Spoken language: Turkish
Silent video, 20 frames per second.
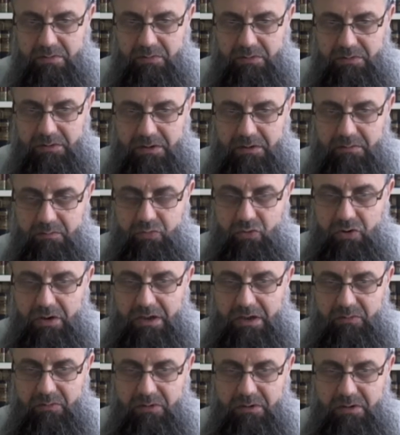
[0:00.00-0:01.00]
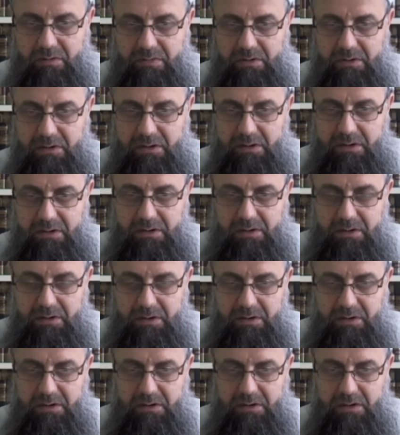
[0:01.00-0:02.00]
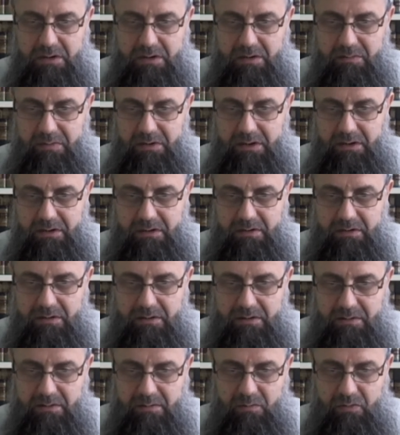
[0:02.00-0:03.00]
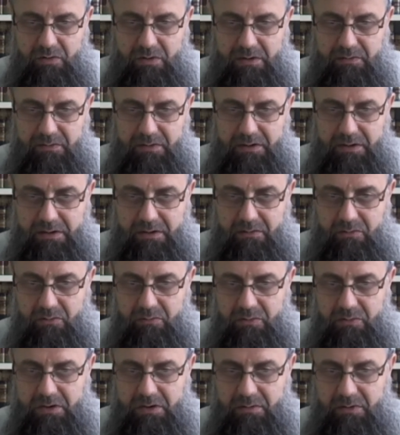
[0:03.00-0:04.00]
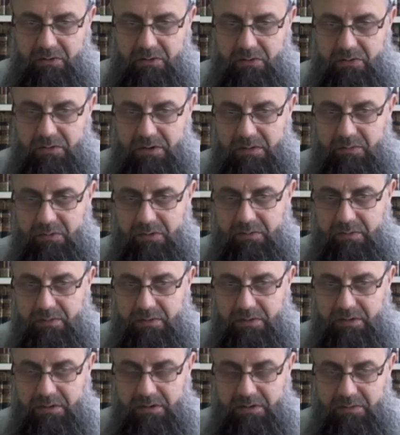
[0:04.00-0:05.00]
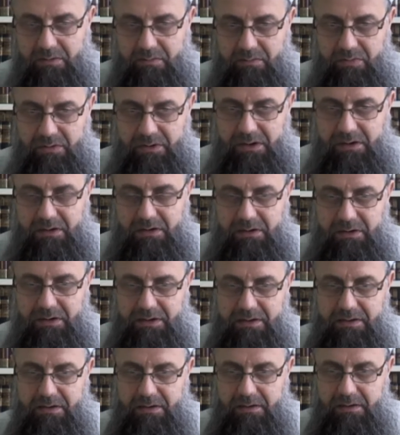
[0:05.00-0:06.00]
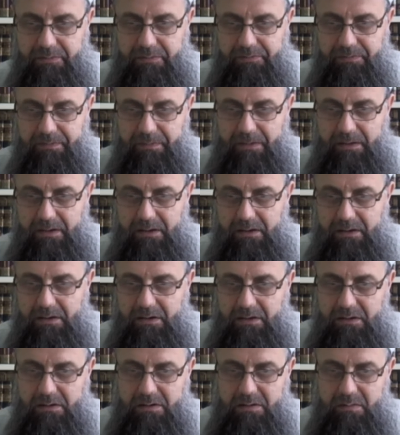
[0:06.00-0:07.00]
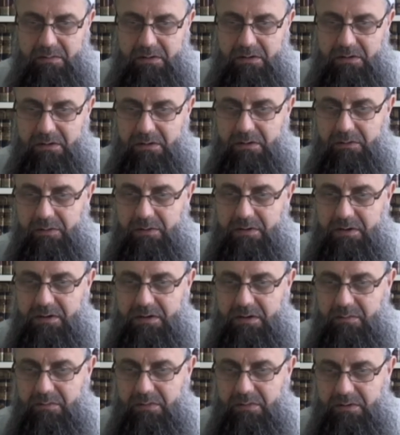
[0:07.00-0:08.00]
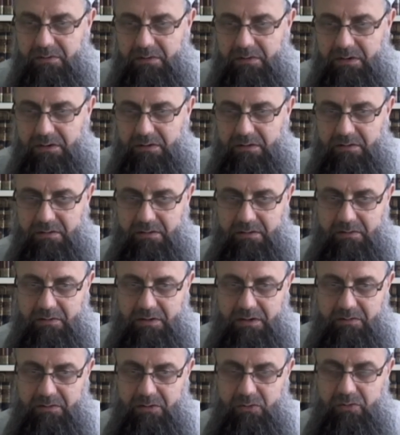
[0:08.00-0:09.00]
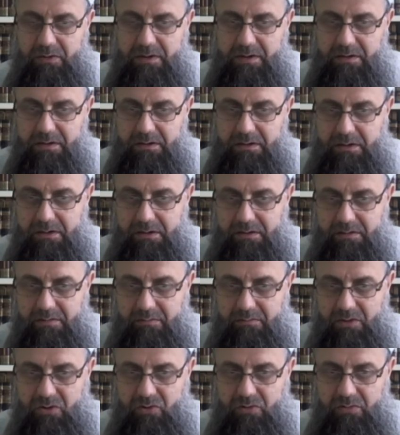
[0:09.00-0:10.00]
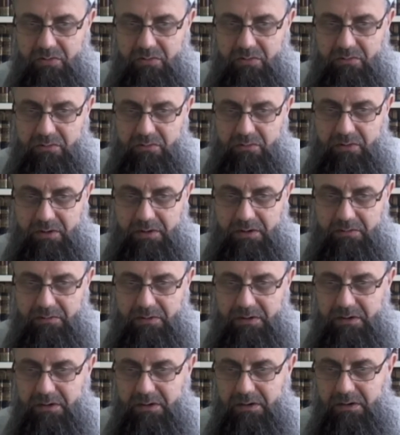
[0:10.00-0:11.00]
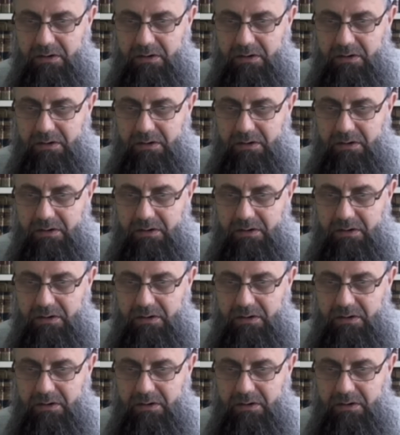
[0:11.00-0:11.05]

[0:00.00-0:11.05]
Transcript: Bunlar bu kalemin gibi işini bilen münafıktan ümmetime korkarım diyor Efendimiz Aleyhisselam. Bunlar her kılığa girer. Şimdi Efendimiz Aleyhisselam bir rivayeti var duasında. Meşhur dualar var.